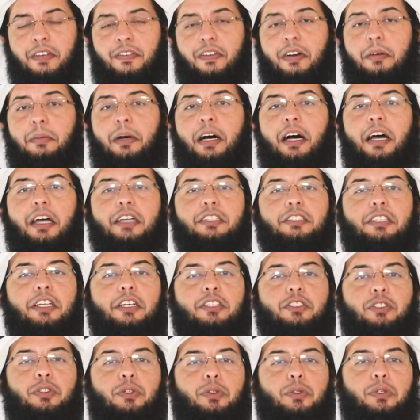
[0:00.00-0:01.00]
فما
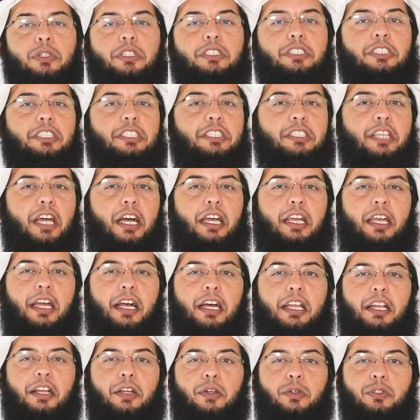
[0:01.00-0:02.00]
أقصى شعور الشتاء
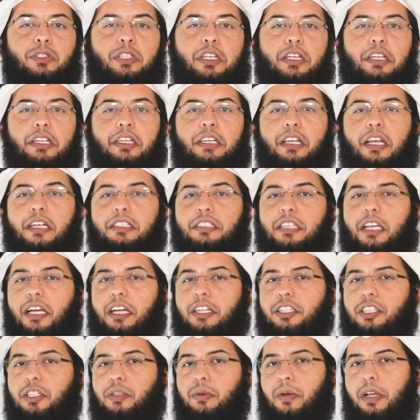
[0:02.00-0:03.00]
على الأسر
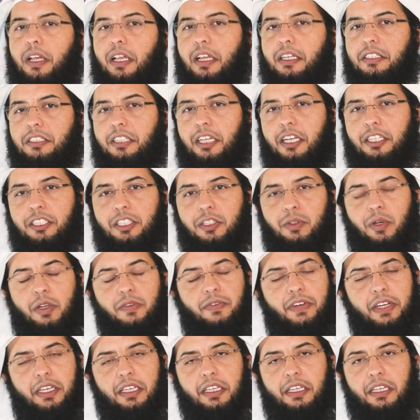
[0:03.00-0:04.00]
النازحة واللاجئة
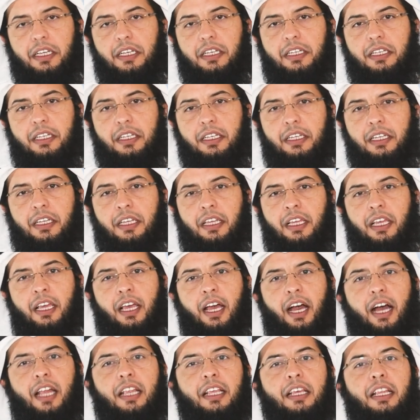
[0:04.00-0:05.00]
والفقيرة
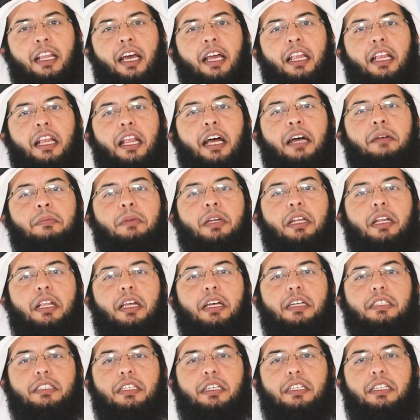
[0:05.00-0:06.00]
الهلال الأحمر
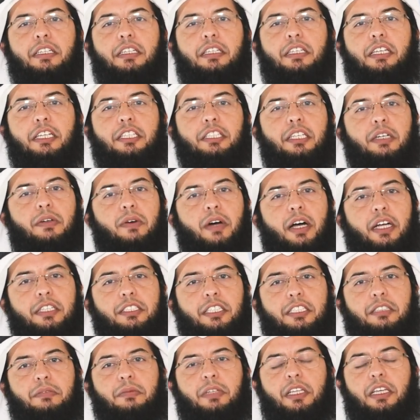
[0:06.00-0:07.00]
القطري
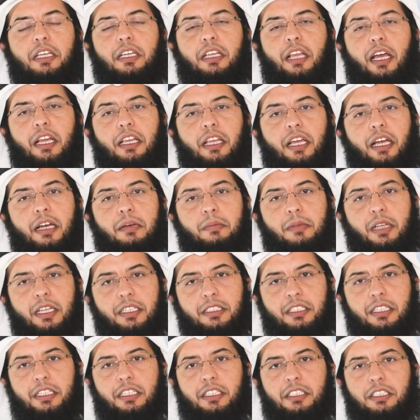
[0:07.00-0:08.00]
يتواجد من خلال
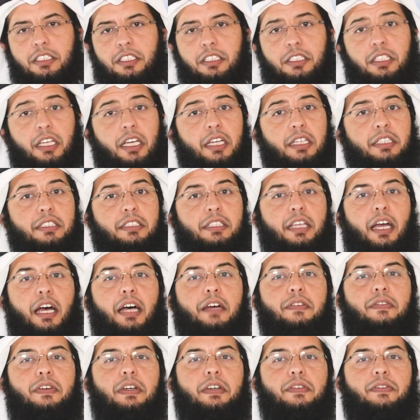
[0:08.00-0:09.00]
حملته الشتاء
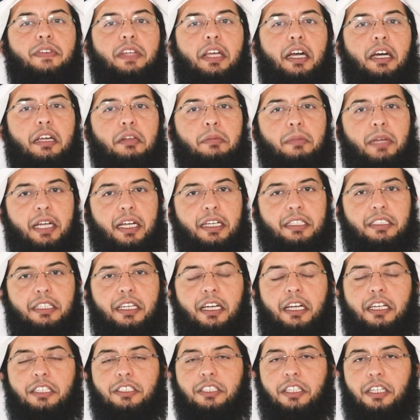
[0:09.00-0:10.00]
الدافئ في
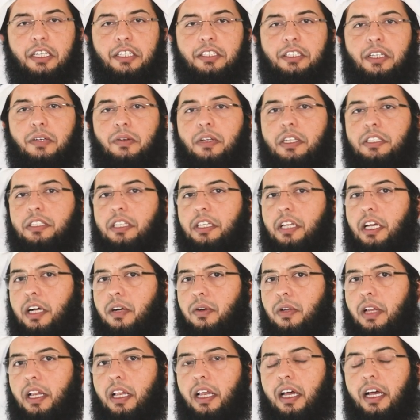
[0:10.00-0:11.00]
14 دولة
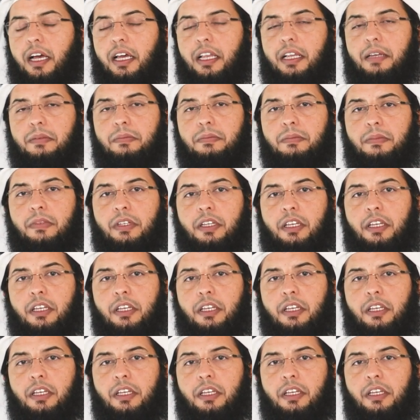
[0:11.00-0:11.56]
حول العالم